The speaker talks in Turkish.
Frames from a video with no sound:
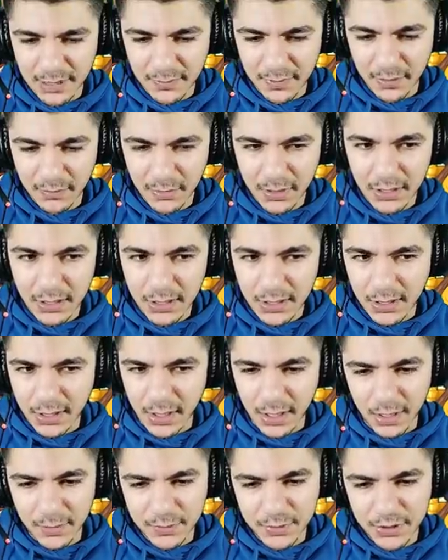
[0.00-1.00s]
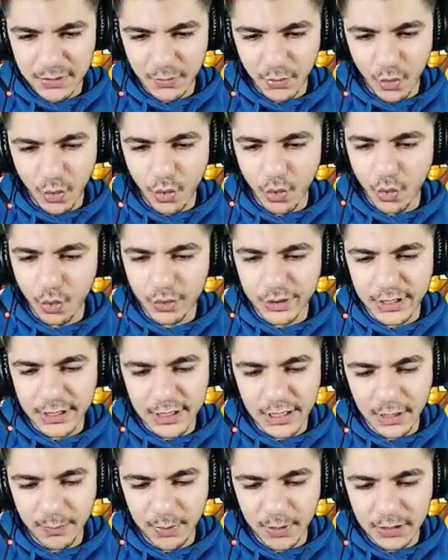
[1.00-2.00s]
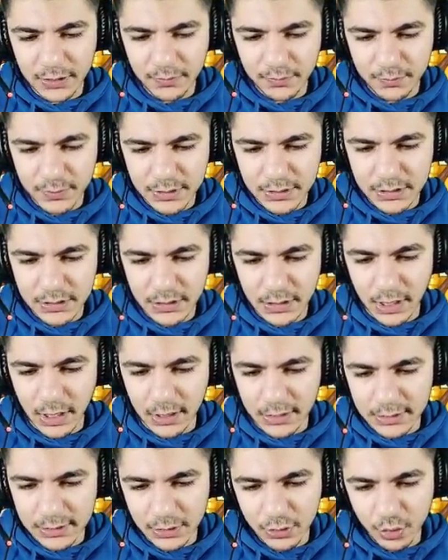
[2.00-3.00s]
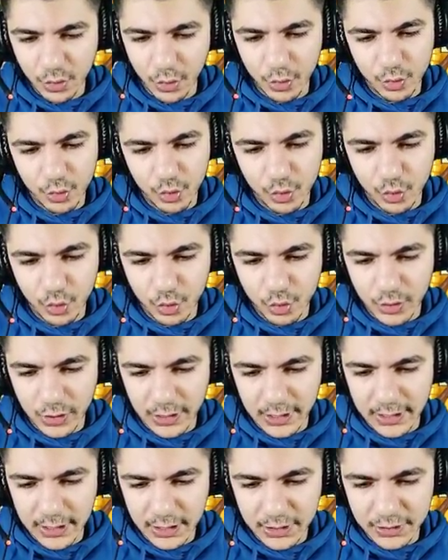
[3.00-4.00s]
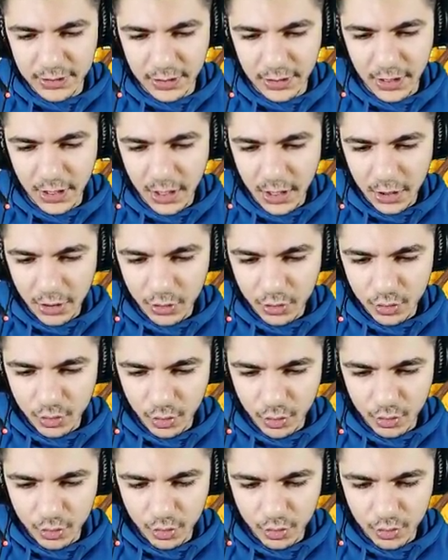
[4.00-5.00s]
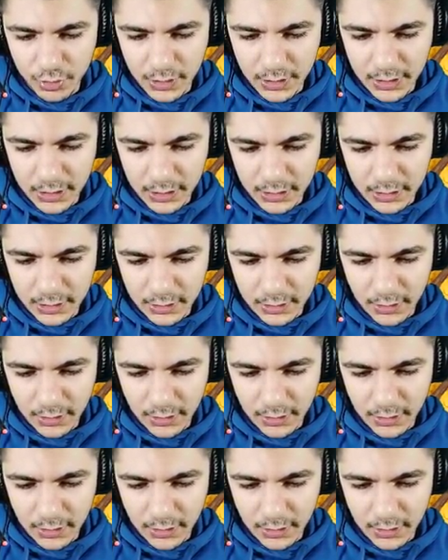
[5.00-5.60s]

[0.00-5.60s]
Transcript: tamam. Abicim o 7 yapalım. Biz 6'yı sonra düşünürüz arkadaşlar. Şöyle şunu da